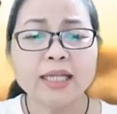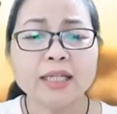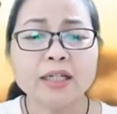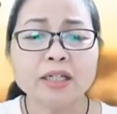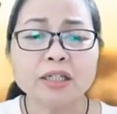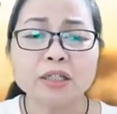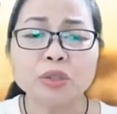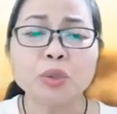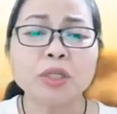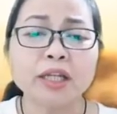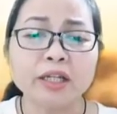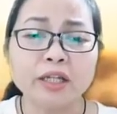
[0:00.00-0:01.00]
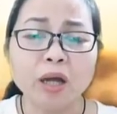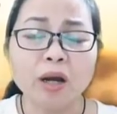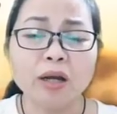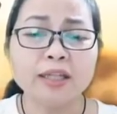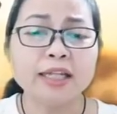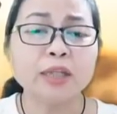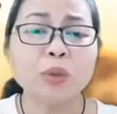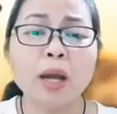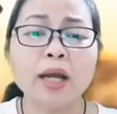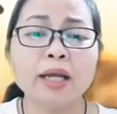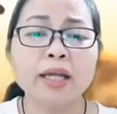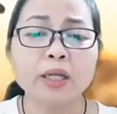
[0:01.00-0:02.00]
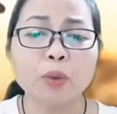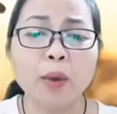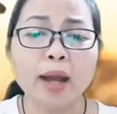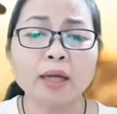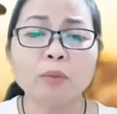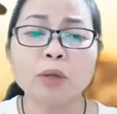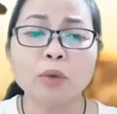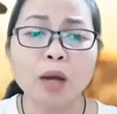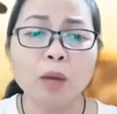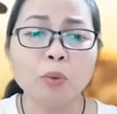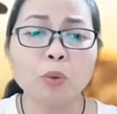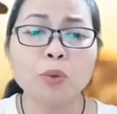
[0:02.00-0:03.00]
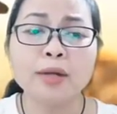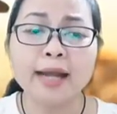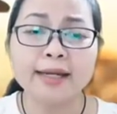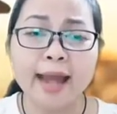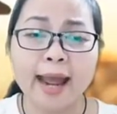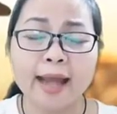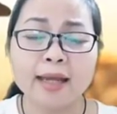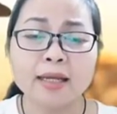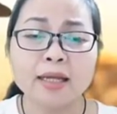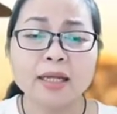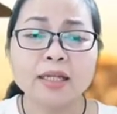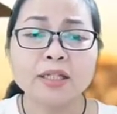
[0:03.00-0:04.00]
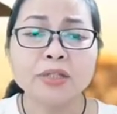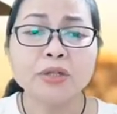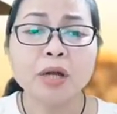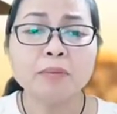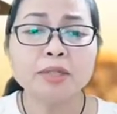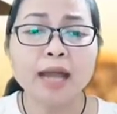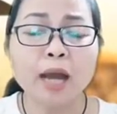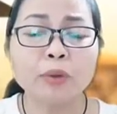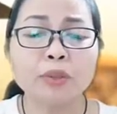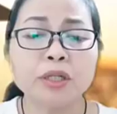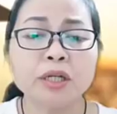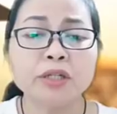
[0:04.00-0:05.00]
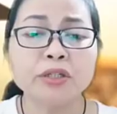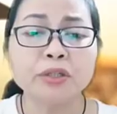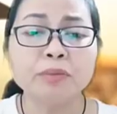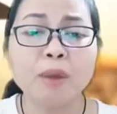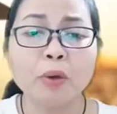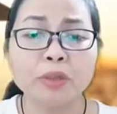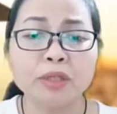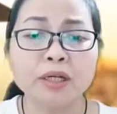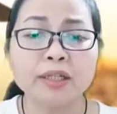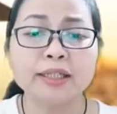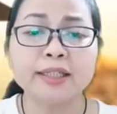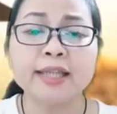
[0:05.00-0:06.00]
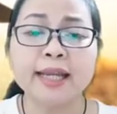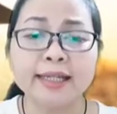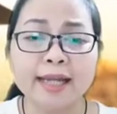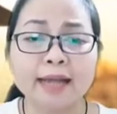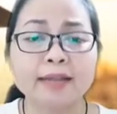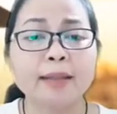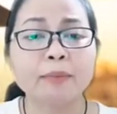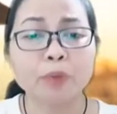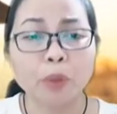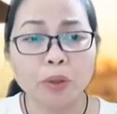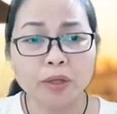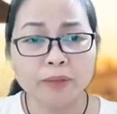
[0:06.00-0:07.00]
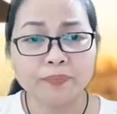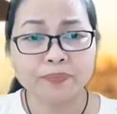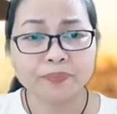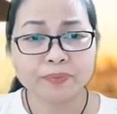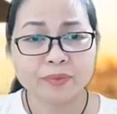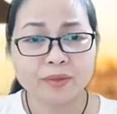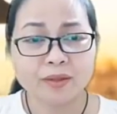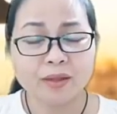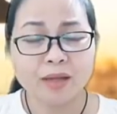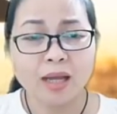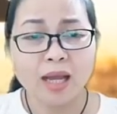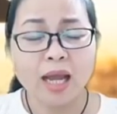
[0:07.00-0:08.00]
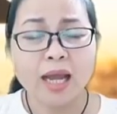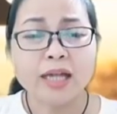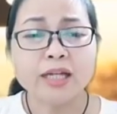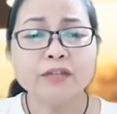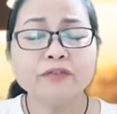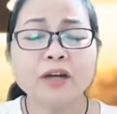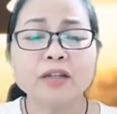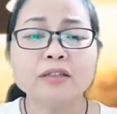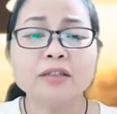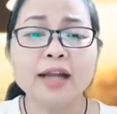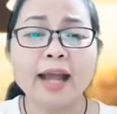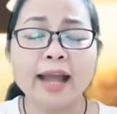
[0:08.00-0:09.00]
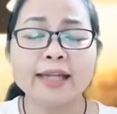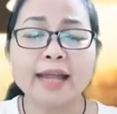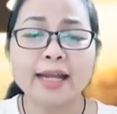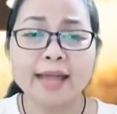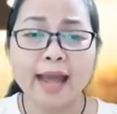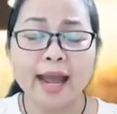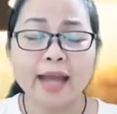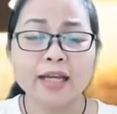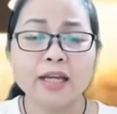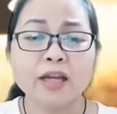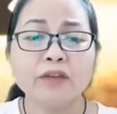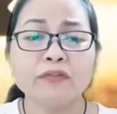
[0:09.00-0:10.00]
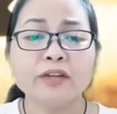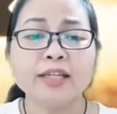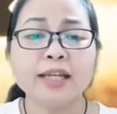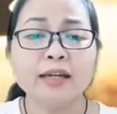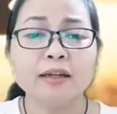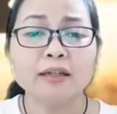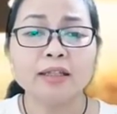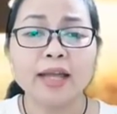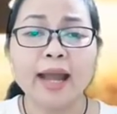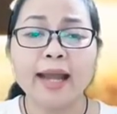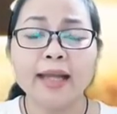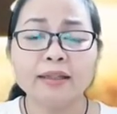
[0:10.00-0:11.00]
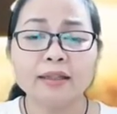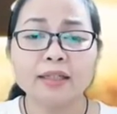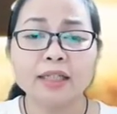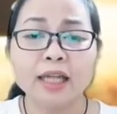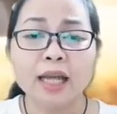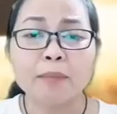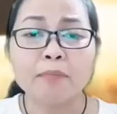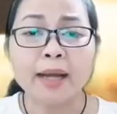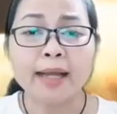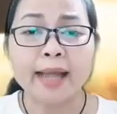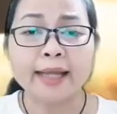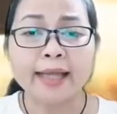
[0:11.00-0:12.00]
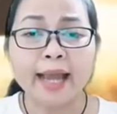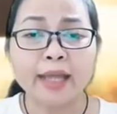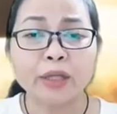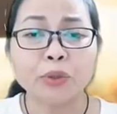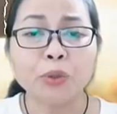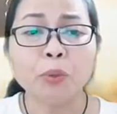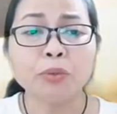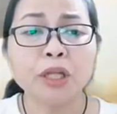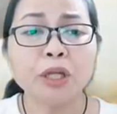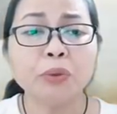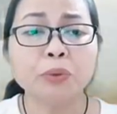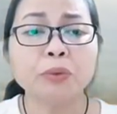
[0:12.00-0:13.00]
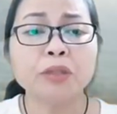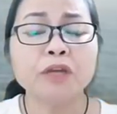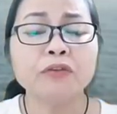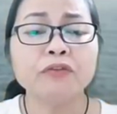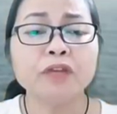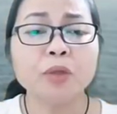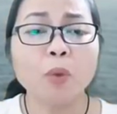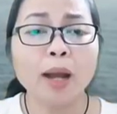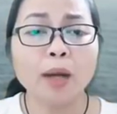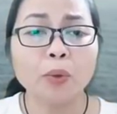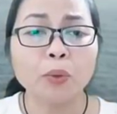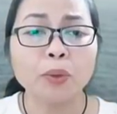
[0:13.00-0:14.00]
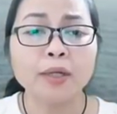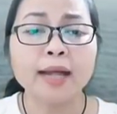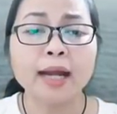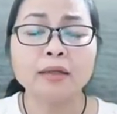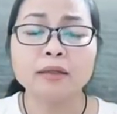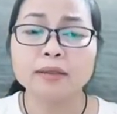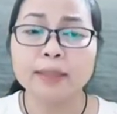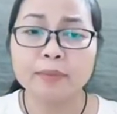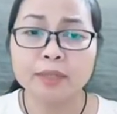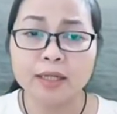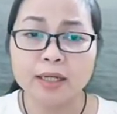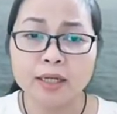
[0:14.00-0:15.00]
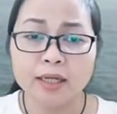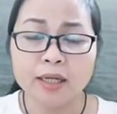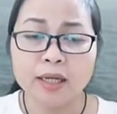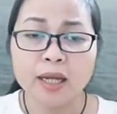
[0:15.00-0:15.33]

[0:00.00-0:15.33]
Nhưng sự suy nghĩ đó chỉ thoáng hiện qua trong đầu óc của Nan Đà, như đốm sao rơi giữa bầu trời dày đặc tăm tối. Đức Phật thương hại Nan Đà vì danh lợi ái tình mà ngày ngày đốt thiêu tiêu phí oan uổng năng lực tâm trí.